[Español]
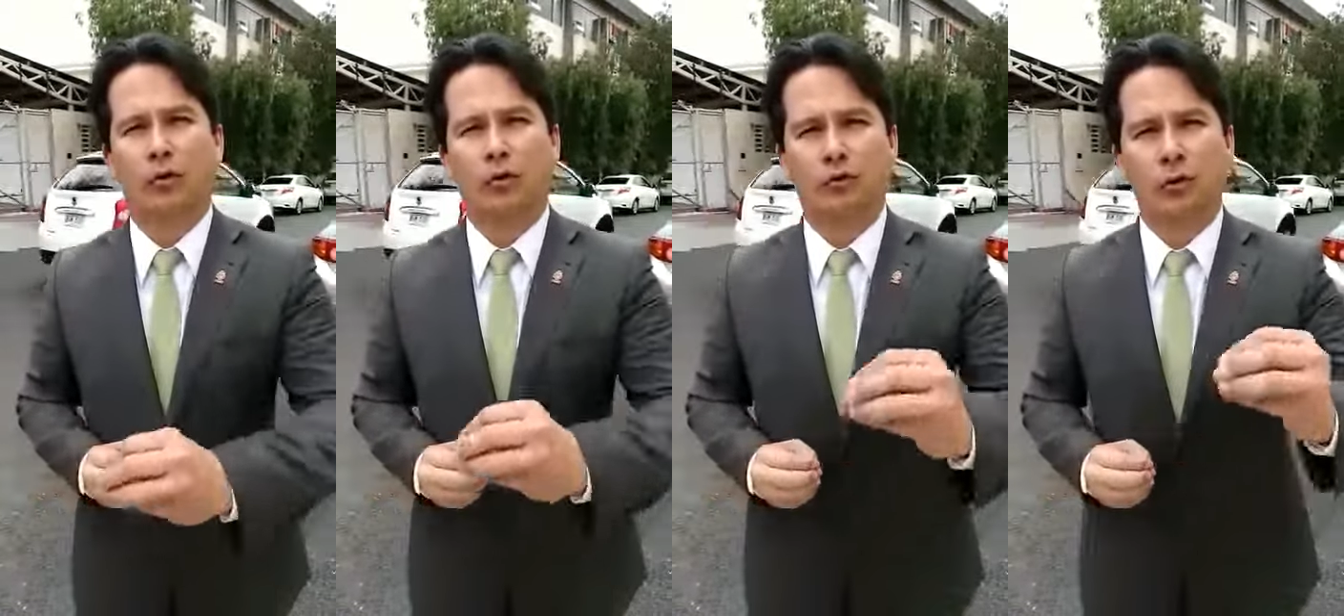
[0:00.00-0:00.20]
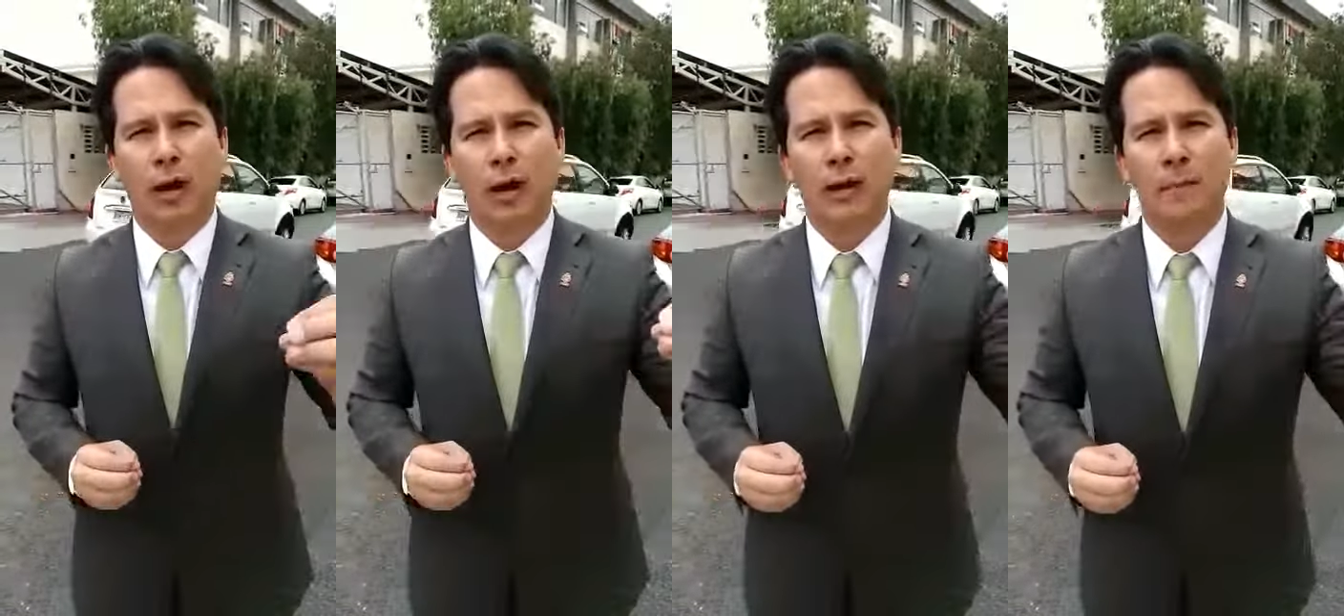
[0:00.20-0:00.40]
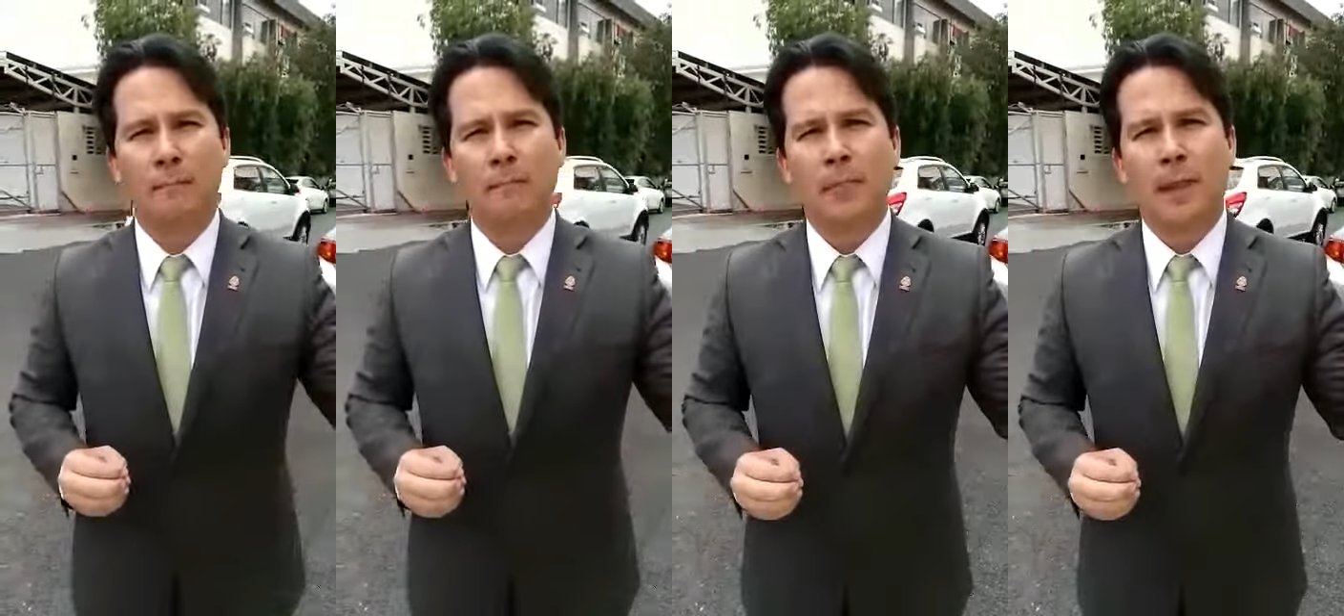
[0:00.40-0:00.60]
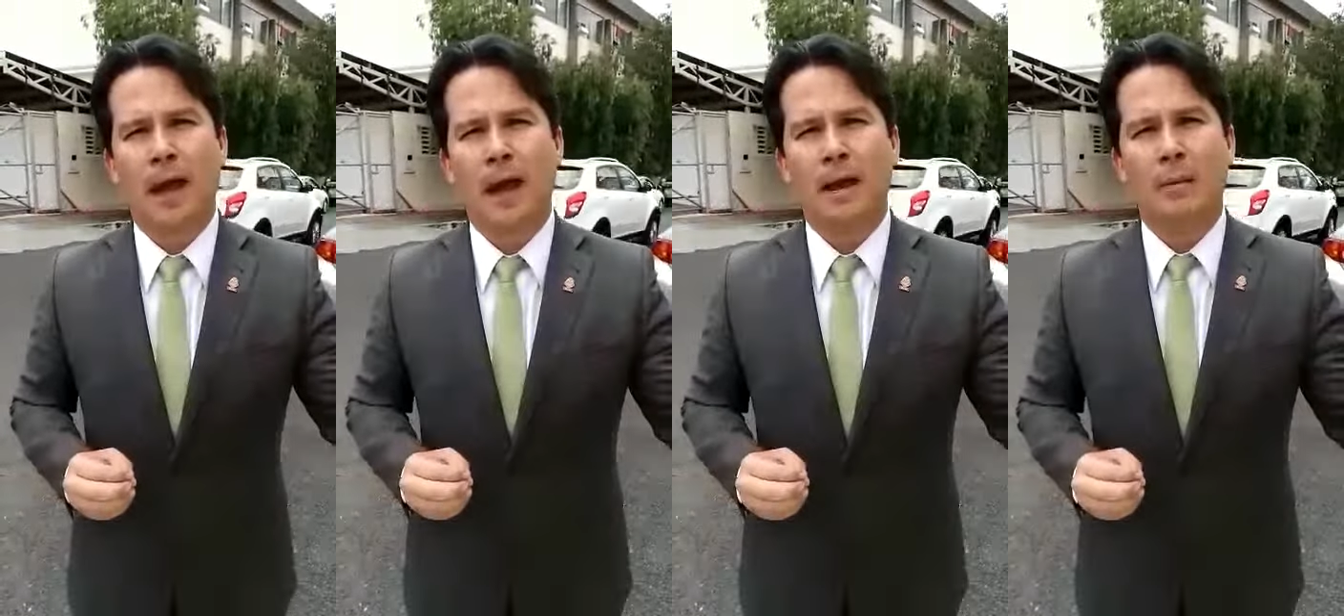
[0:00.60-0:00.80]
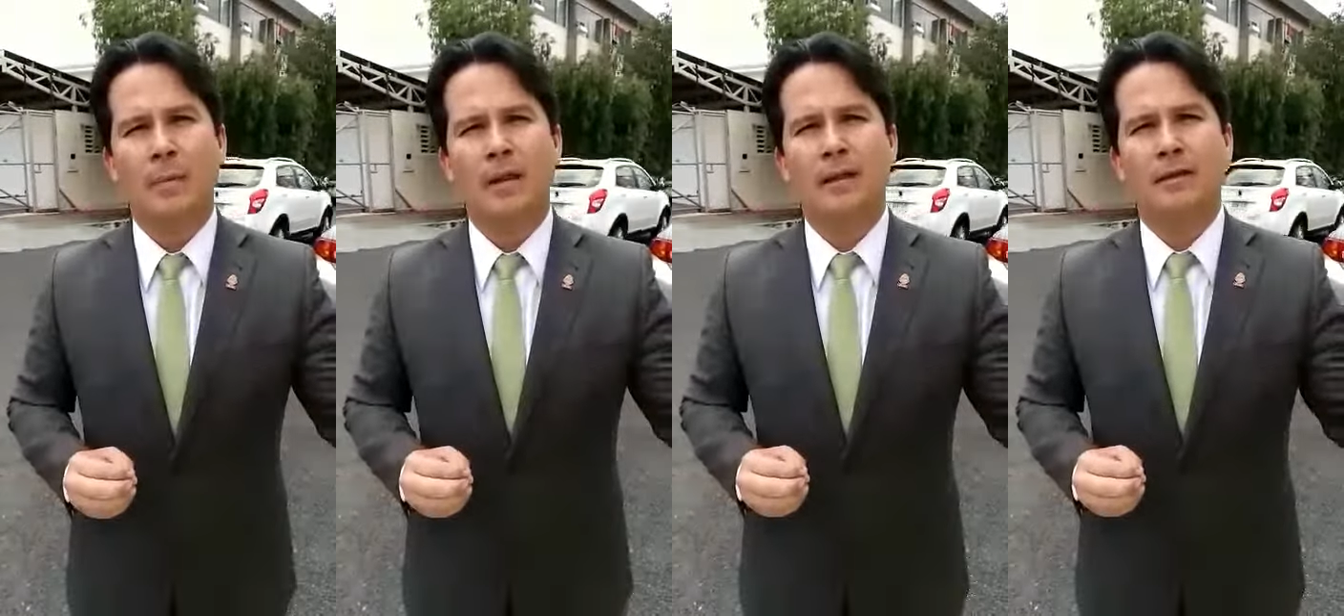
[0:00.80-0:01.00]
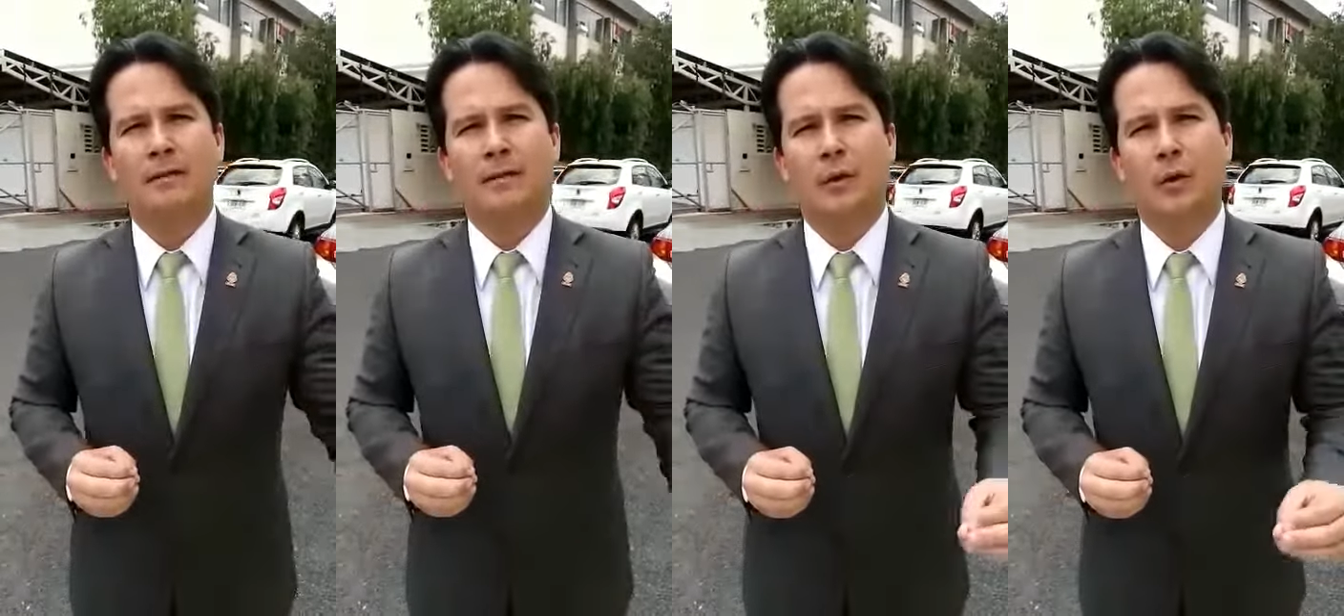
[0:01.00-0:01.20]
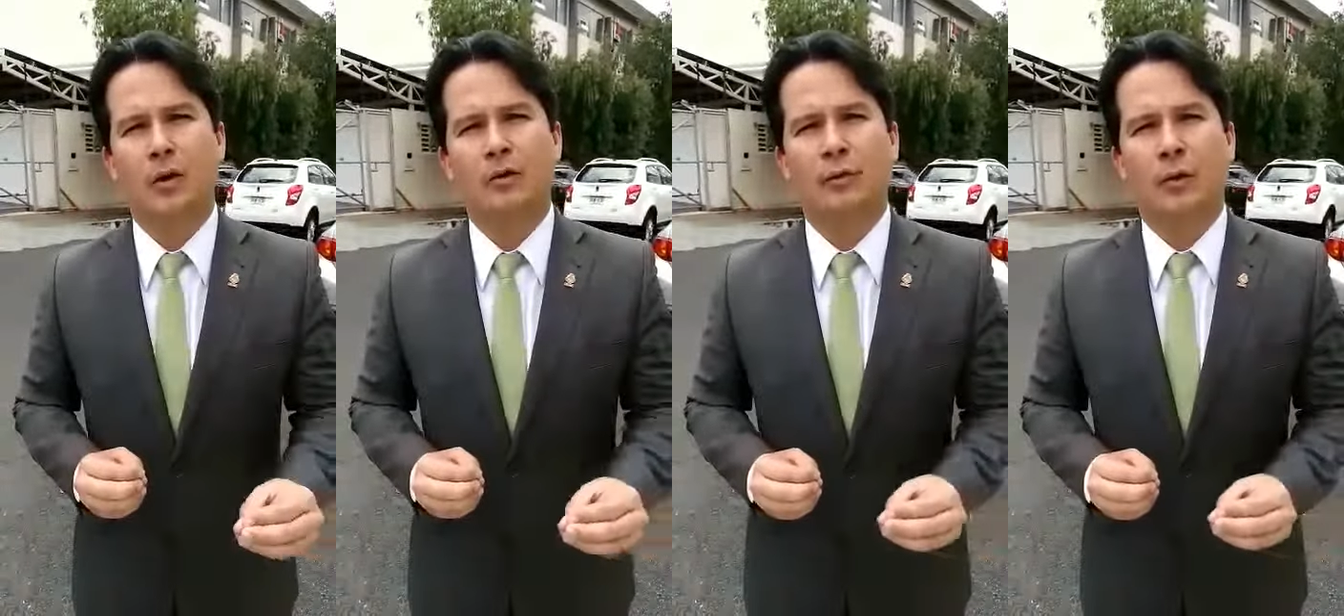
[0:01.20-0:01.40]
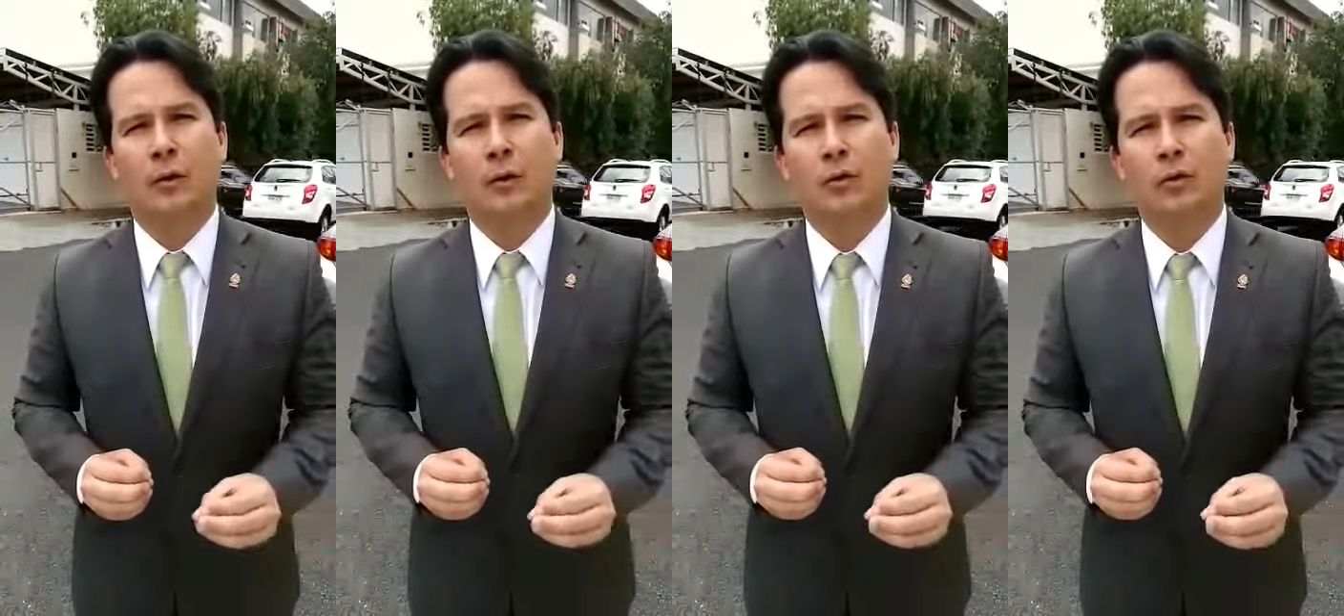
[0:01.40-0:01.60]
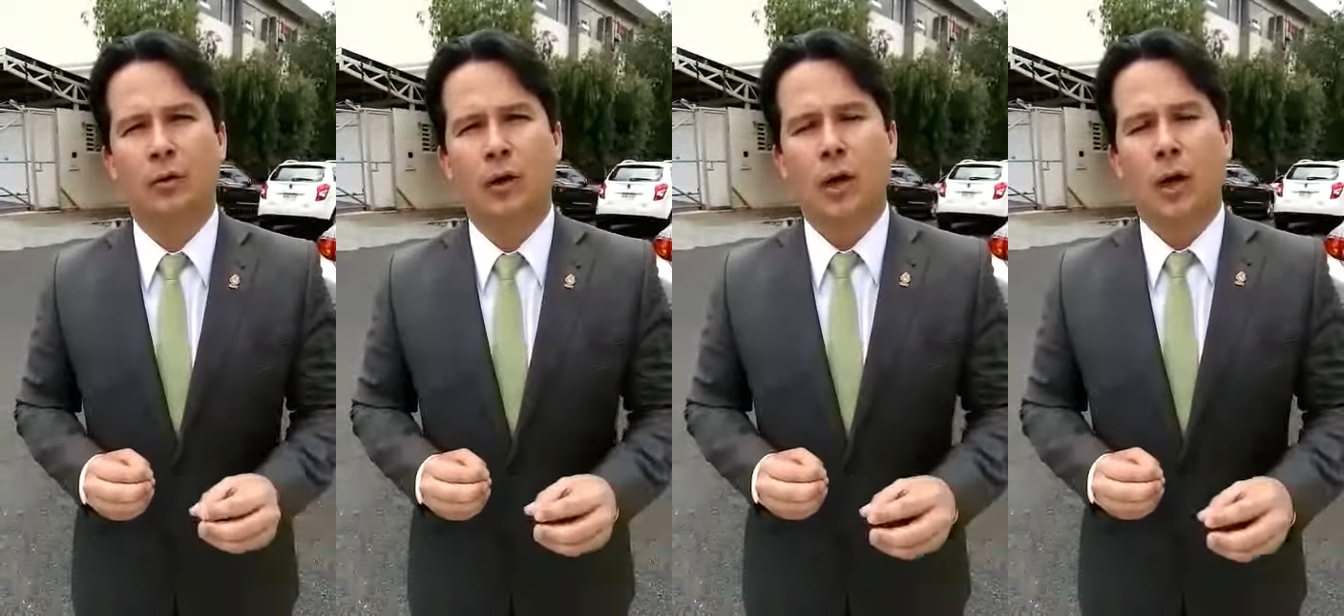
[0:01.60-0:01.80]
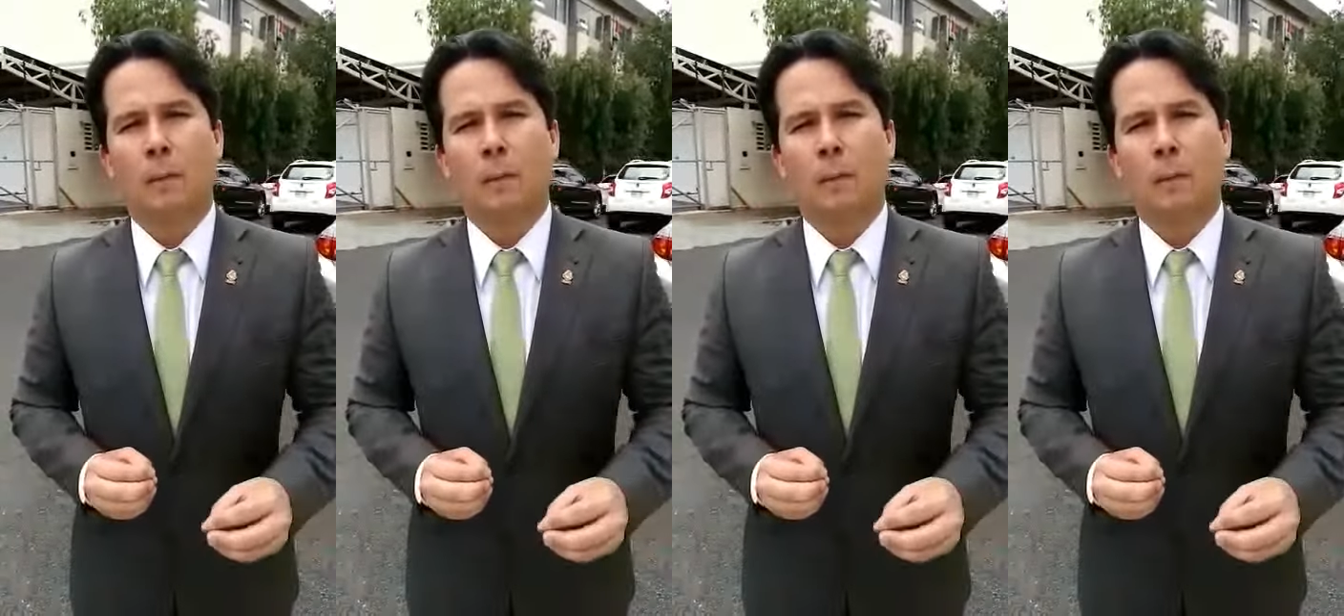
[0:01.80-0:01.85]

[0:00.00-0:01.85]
Social al Ministerio de Salud